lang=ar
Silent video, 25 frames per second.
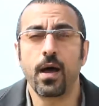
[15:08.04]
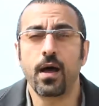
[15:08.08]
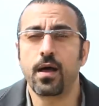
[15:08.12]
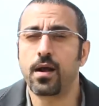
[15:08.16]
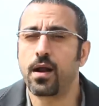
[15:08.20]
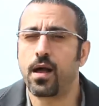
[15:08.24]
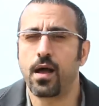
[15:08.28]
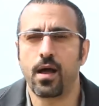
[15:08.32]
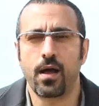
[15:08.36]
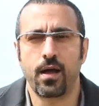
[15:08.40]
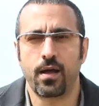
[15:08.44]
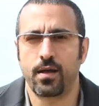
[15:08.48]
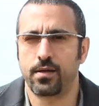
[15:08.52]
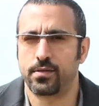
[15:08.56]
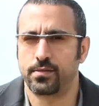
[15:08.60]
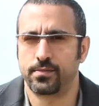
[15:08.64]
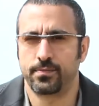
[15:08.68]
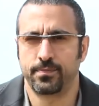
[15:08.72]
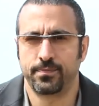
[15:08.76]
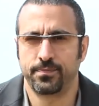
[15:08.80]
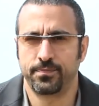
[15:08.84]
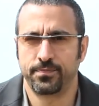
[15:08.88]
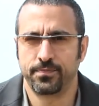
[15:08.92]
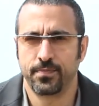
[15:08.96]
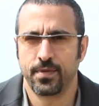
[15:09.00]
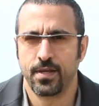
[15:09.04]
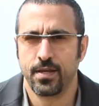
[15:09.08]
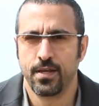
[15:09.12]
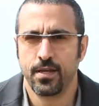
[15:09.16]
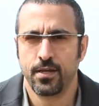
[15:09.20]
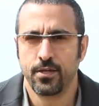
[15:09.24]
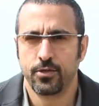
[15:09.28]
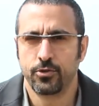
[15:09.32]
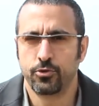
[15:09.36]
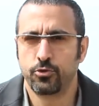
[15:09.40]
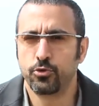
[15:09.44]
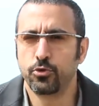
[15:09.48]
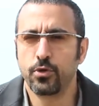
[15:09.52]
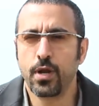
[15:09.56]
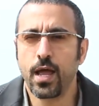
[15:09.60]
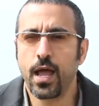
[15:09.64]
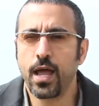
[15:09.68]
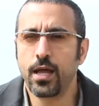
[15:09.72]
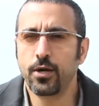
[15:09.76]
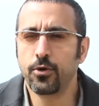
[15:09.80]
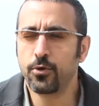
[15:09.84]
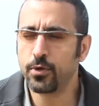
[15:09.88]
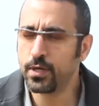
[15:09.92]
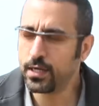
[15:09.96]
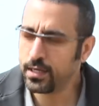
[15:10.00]
أرها
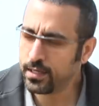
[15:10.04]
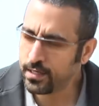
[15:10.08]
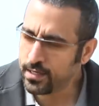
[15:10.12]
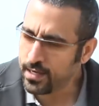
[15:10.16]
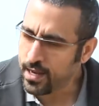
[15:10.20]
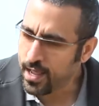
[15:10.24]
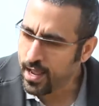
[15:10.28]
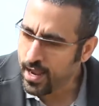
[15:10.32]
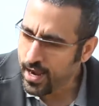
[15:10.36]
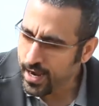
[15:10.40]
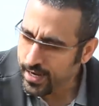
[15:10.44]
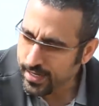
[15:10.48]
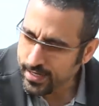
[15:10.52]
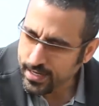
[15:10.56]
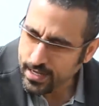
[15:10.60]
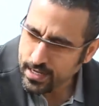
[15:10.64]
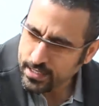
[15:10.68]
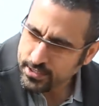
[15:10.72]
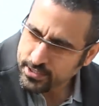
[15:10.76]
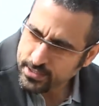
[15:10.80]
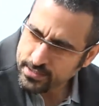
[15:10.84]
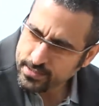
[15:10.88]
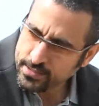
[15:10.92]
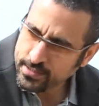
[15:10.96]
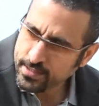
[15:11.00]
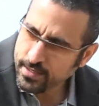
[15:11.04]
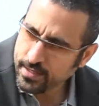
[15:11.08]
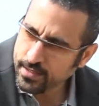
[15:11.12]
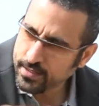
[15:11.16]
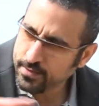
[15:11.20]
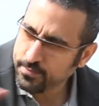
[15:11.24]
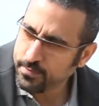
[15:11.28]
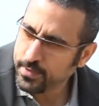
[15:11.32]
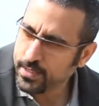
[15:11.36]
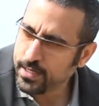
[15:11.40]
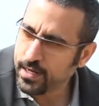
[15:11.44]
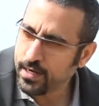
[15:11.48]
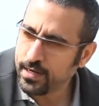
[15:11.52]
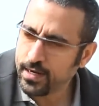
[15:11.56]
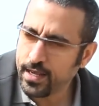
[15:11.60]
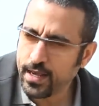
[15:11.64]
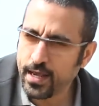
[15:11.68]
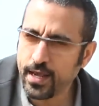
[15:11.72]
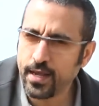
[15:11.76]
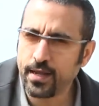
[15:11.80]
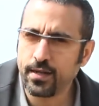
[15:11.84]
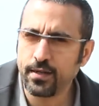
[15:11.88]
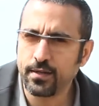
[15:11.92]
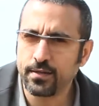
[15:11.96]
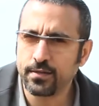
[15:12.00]
تنال إلا على جسر من
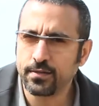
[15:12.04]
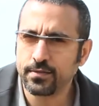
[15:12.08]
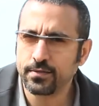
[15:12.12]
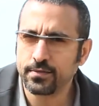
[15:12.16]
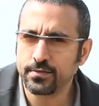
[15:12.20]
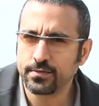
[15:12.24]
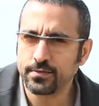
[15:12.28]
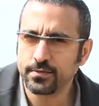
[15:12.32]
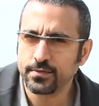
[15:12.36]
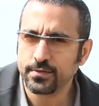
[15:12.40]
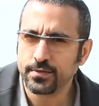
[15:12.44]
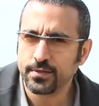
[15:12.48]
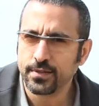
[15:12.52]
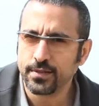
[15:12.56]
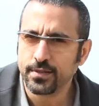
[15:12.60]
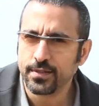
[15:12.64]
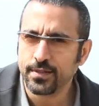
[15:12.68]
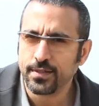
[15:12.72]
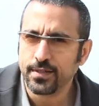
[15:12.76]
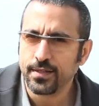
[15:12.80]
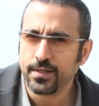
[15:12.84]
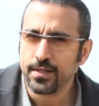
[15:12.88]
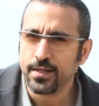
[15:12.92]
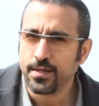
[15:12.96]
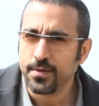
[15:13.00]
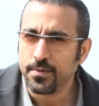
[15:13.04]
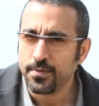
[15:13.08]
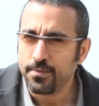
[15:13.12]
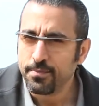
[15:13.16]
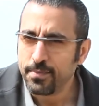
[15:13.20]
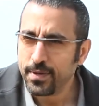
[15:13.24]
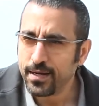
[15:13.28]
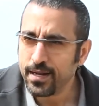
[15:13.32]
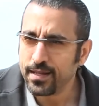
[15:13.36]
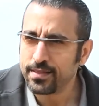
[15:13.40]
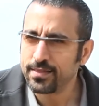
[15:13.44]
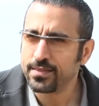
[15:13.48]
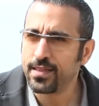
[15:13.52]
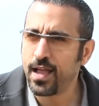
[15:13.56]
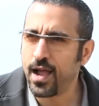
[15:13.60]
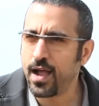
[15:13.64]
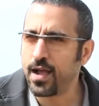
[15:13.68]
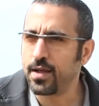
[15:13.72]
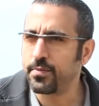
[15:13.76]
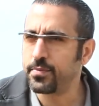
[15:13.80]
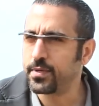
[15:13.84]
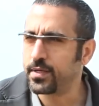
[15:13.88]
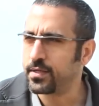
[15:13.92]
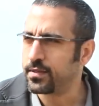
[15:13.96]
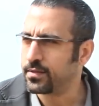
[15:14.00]
الإيه من التعب